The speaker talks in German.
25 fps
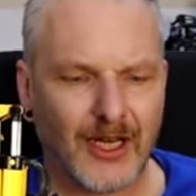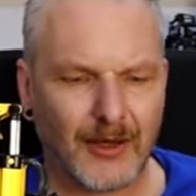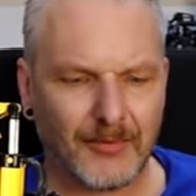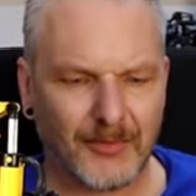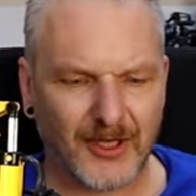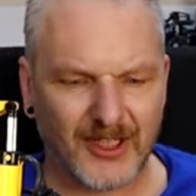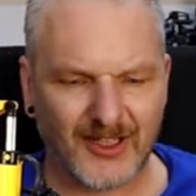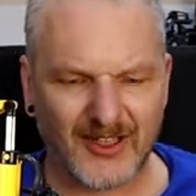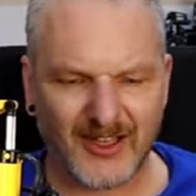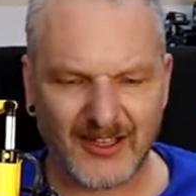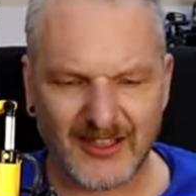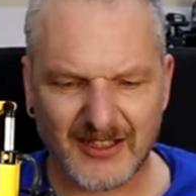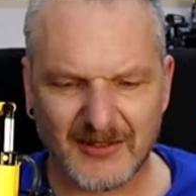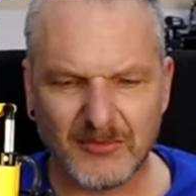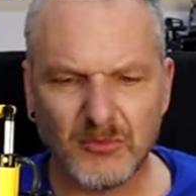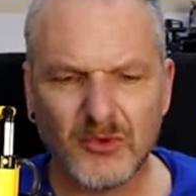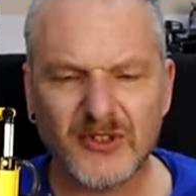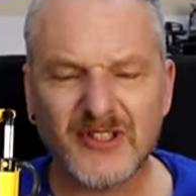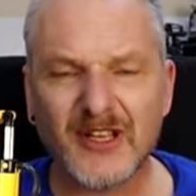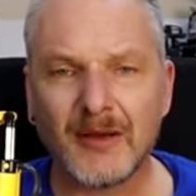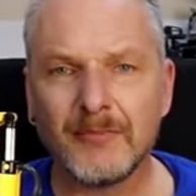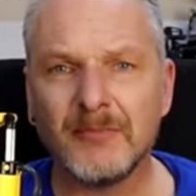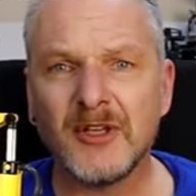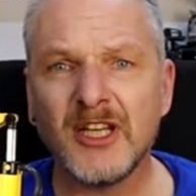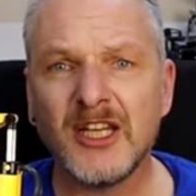Hat mir gedacht, es
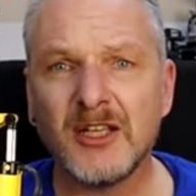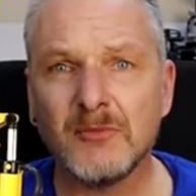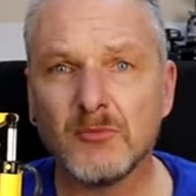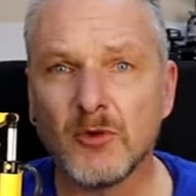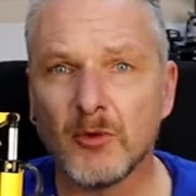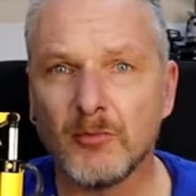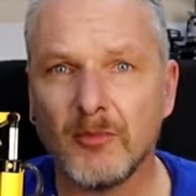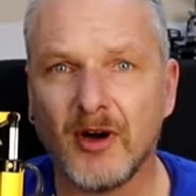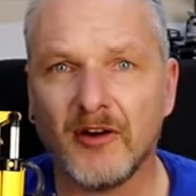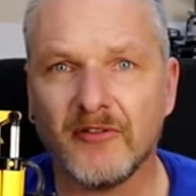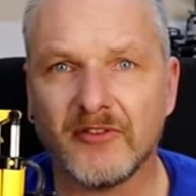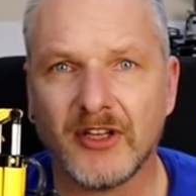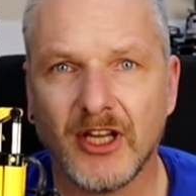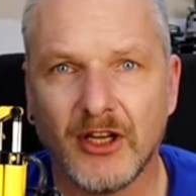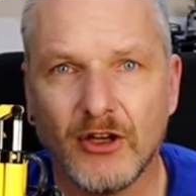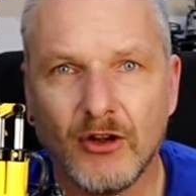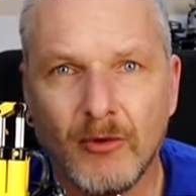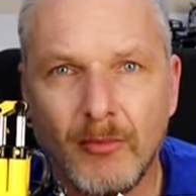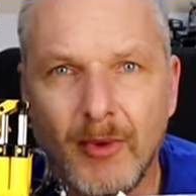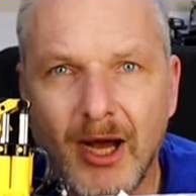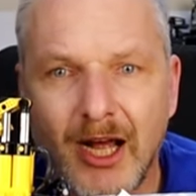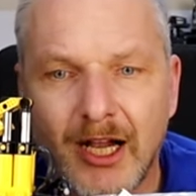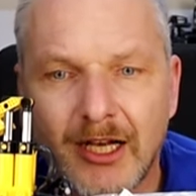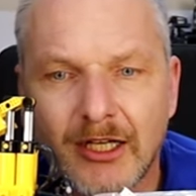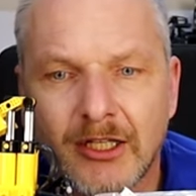muss ja Minimum auf der
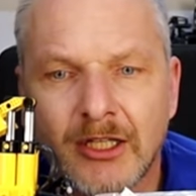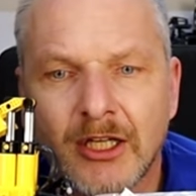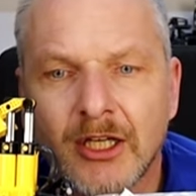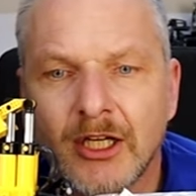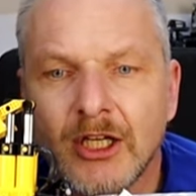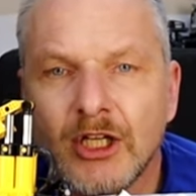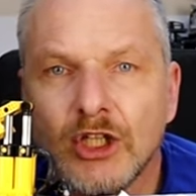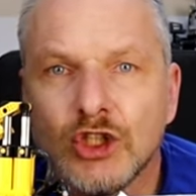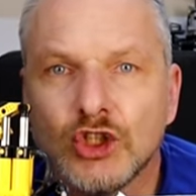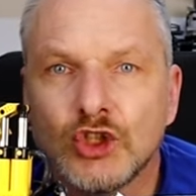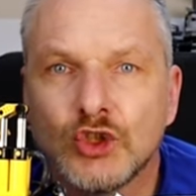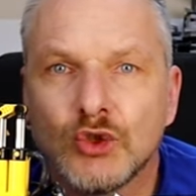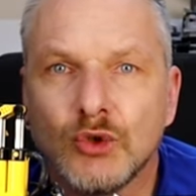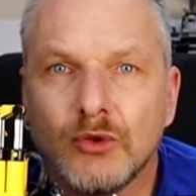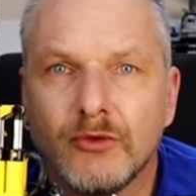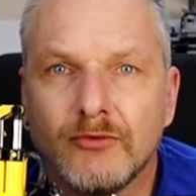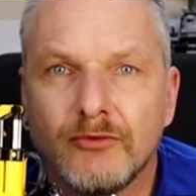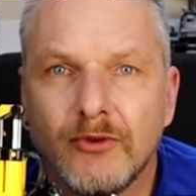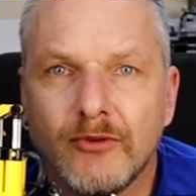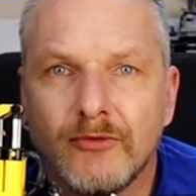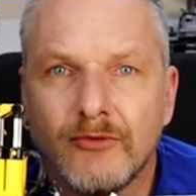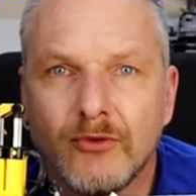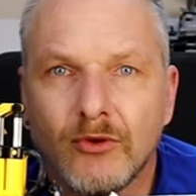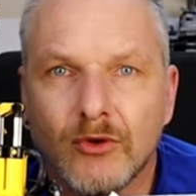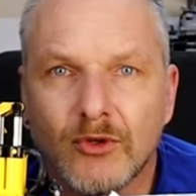normalen
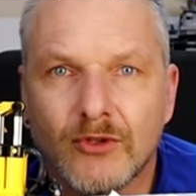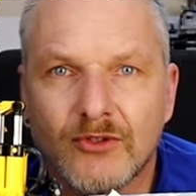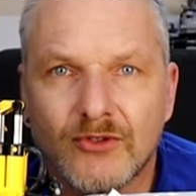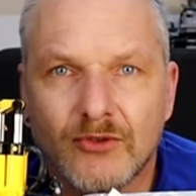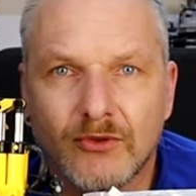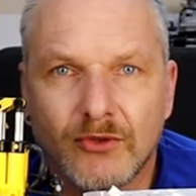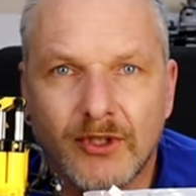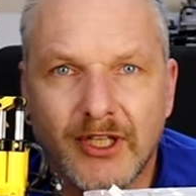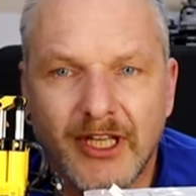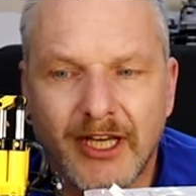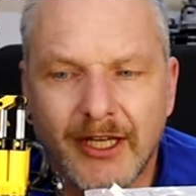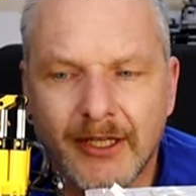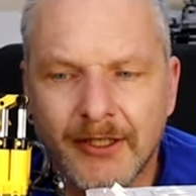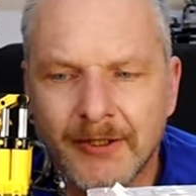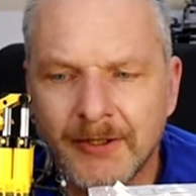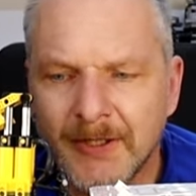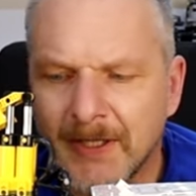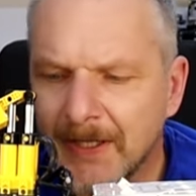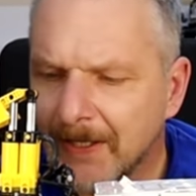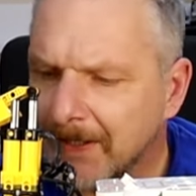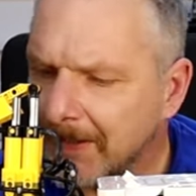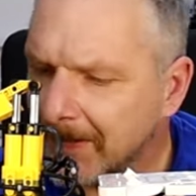Stufe funktionieren.